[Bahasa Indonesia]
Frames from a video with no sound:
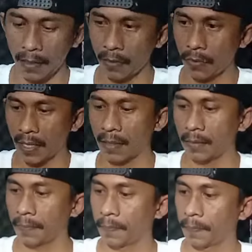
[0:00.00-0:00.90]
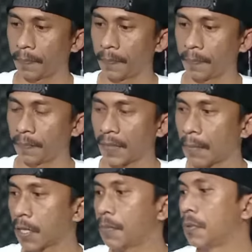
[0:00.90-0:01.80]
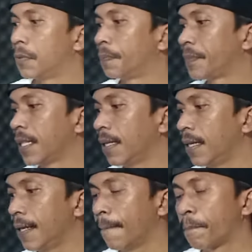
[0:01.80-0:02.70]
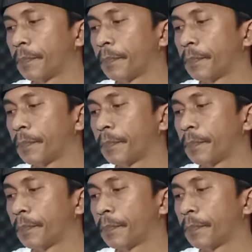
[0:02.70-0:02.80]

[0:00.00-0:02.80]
ini ukuran 6000 jadi